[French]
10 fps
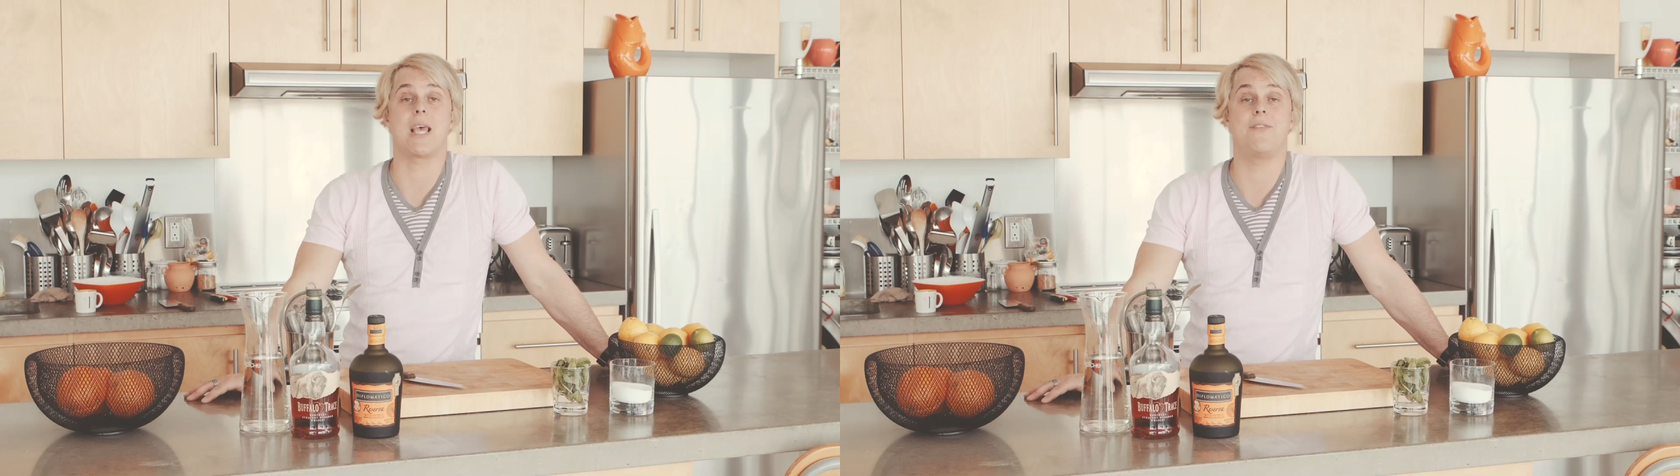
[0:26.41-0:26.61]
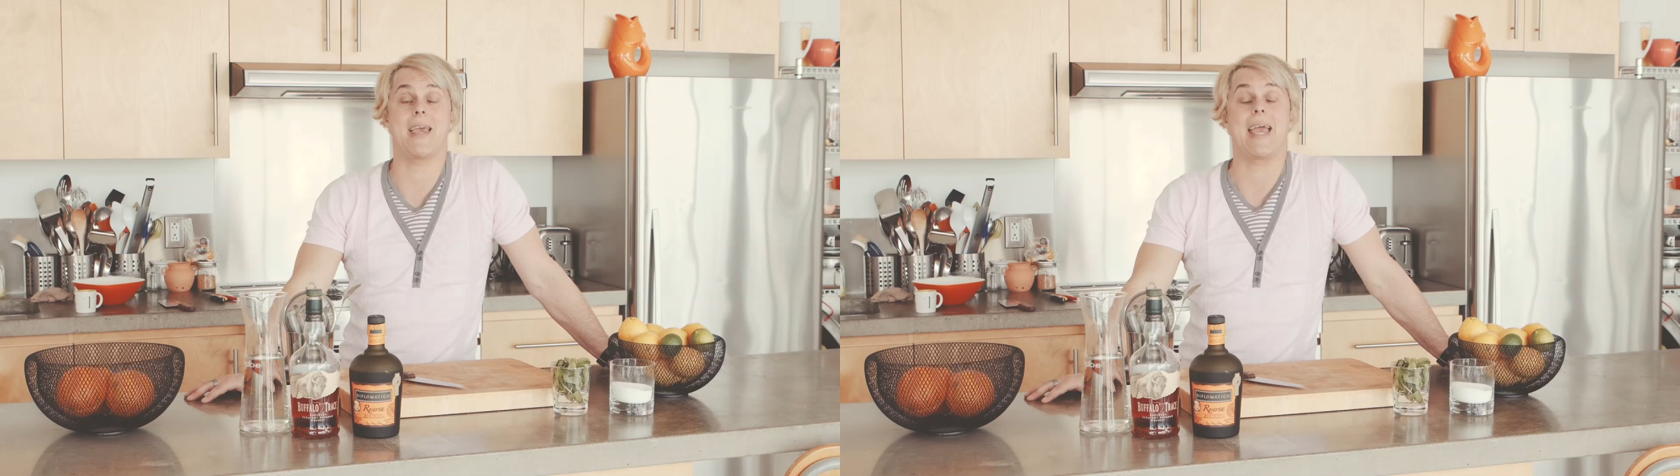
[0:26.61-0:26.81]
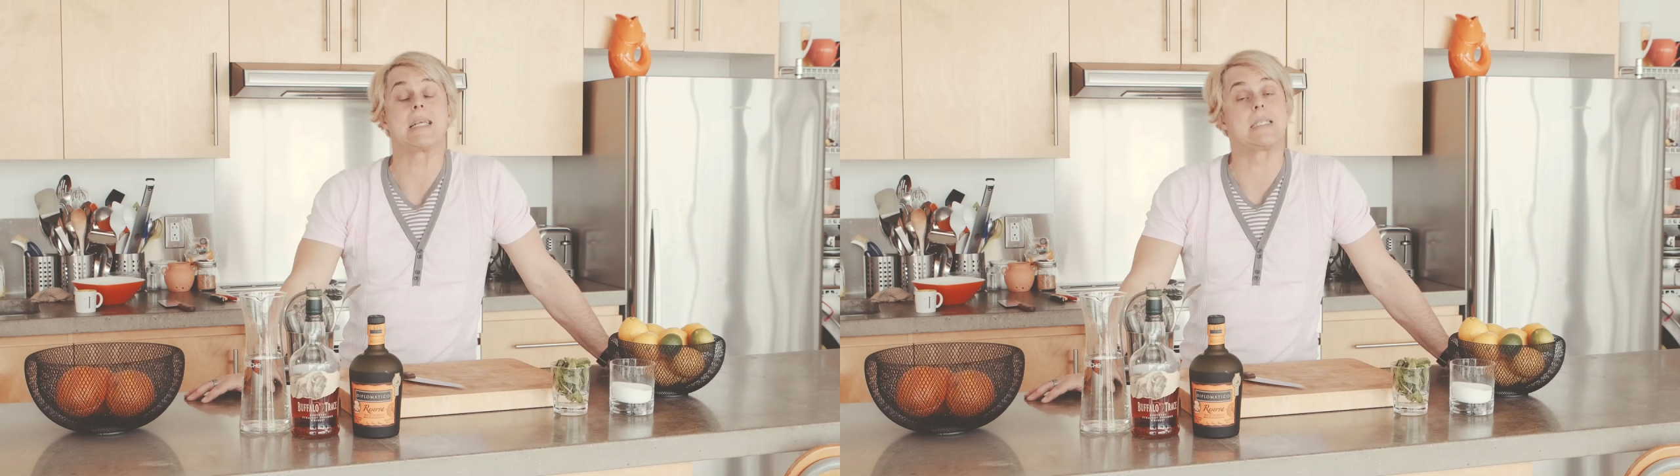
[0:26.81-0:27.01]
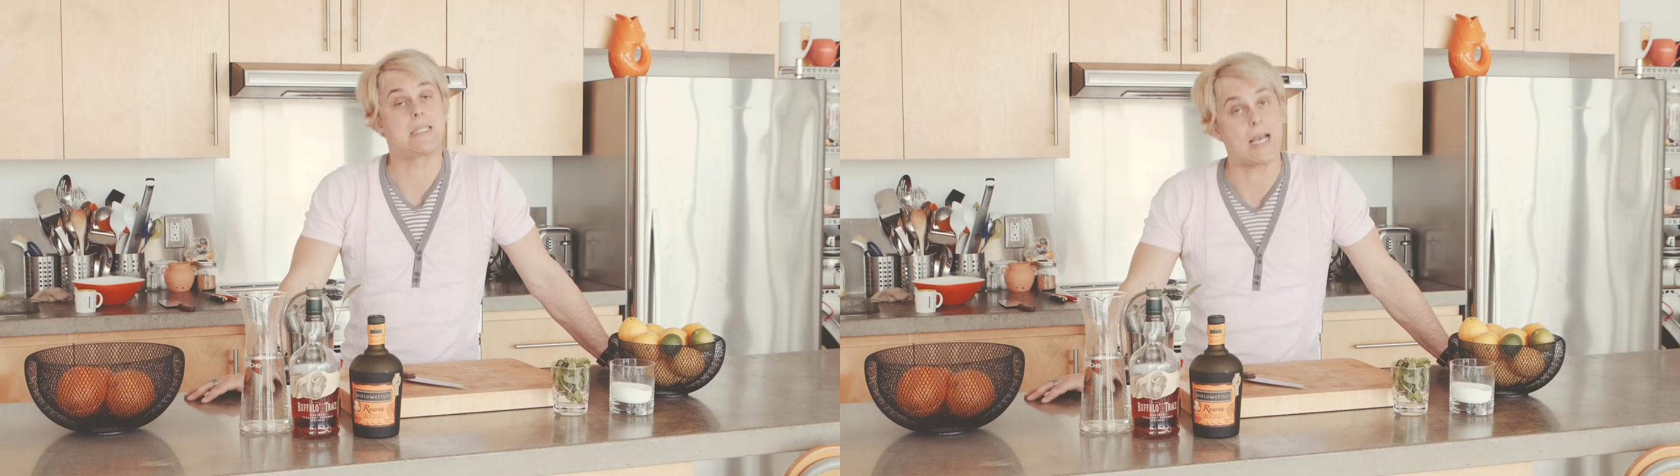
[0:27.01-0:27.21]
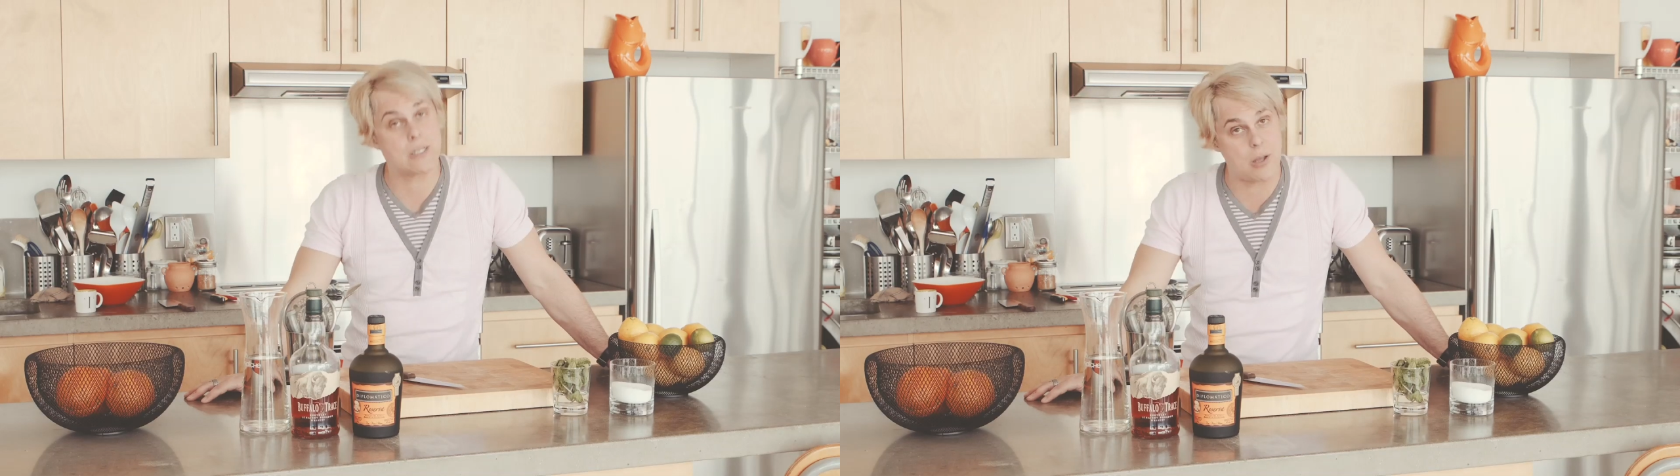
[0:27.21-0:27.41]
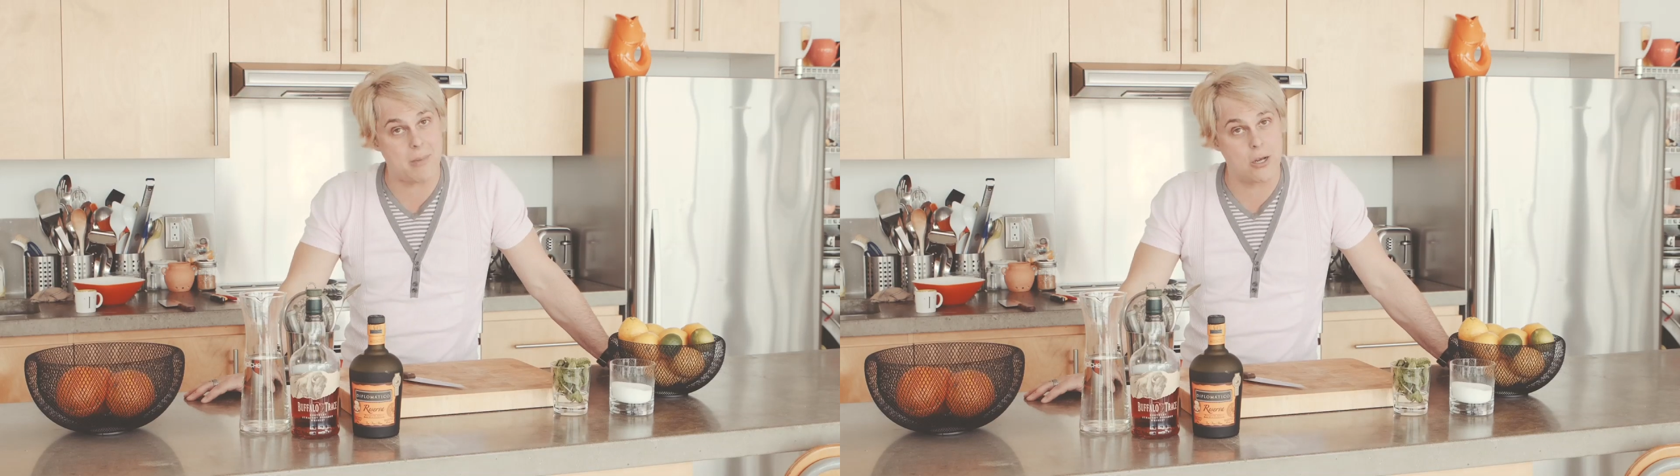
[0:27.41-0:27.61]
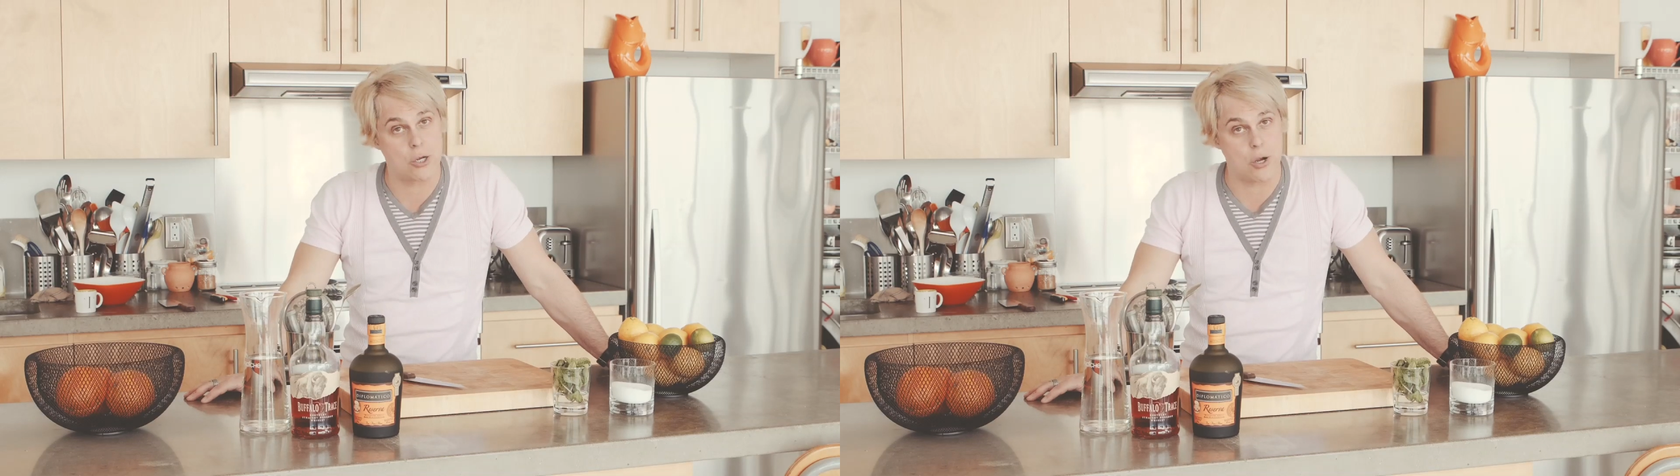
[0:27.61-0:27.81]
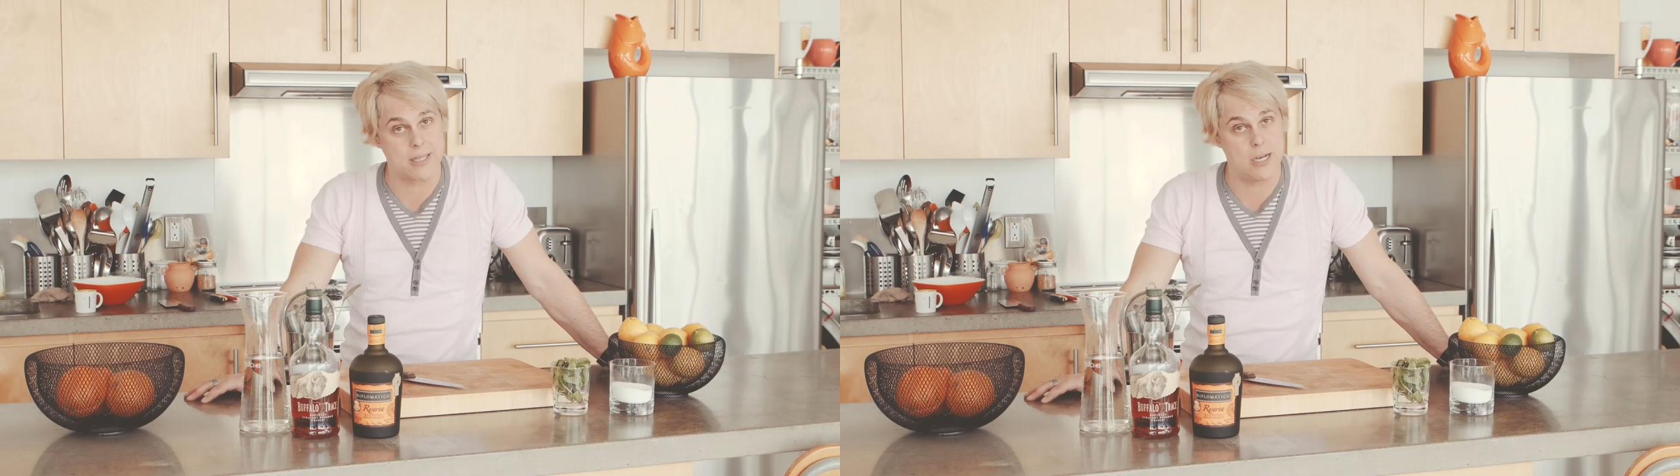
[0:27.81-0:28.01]
servir exactement
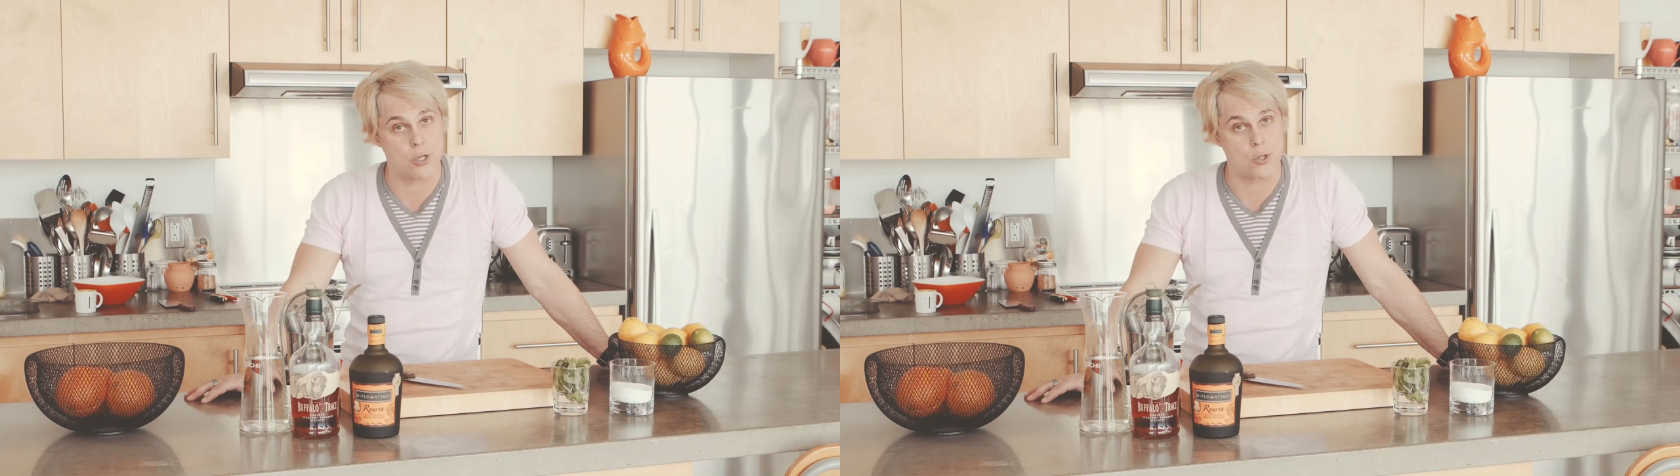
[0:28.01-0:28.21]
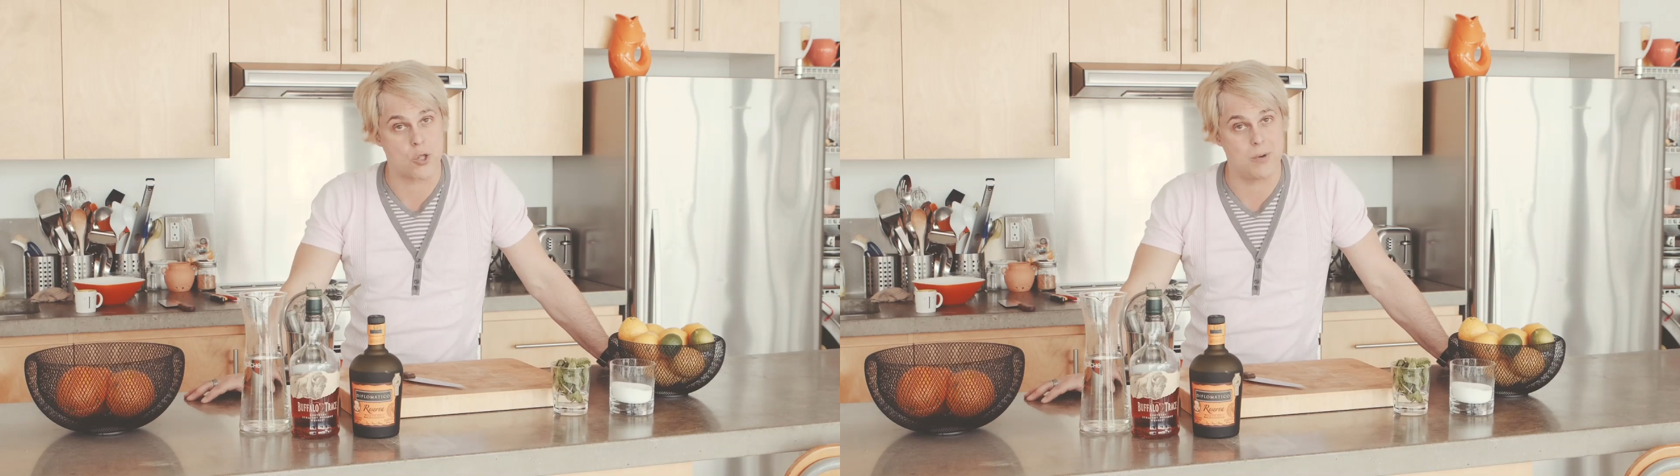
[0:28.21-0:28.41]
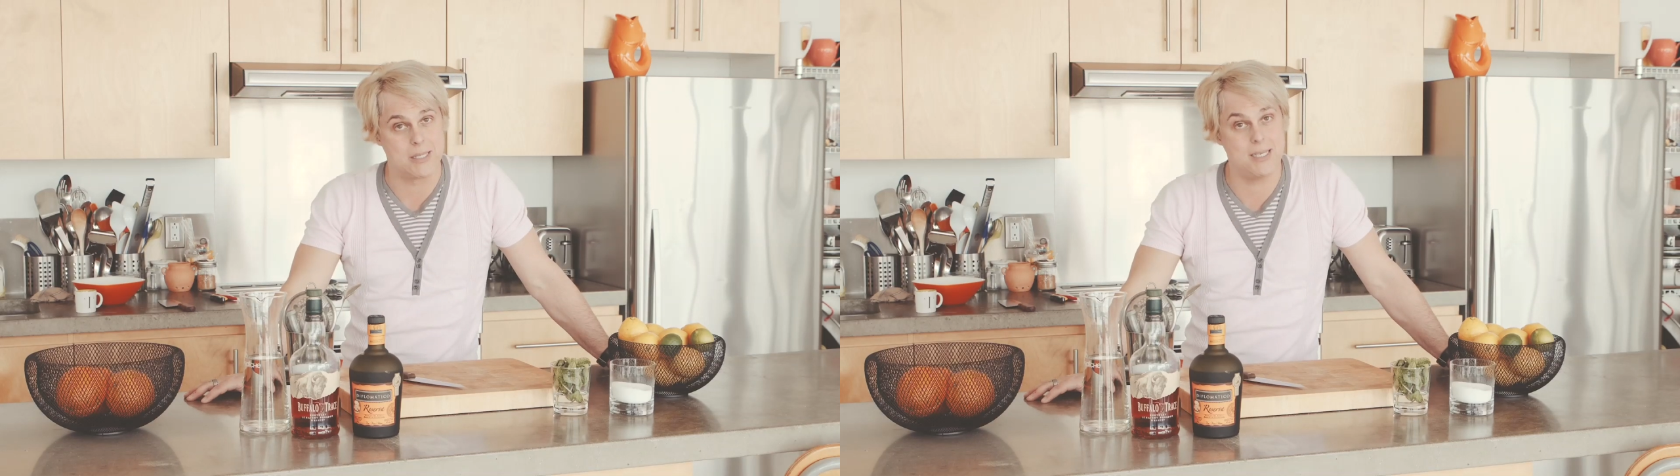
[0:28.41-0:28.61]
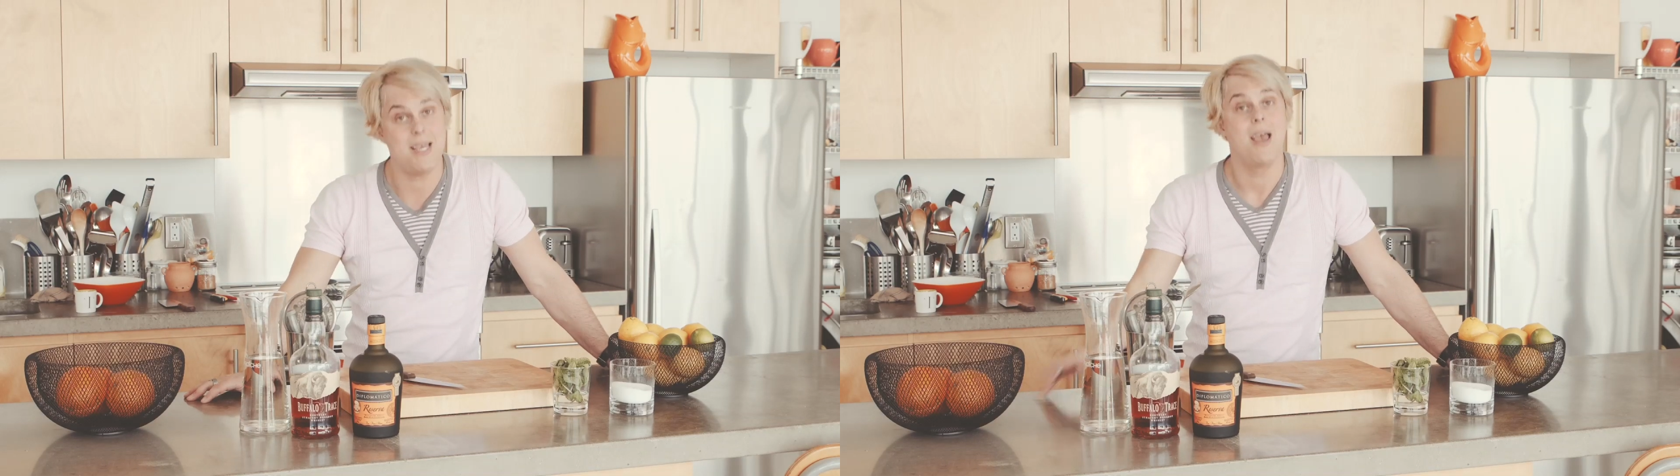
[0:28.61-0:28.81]
le cocktail que tu as choisi.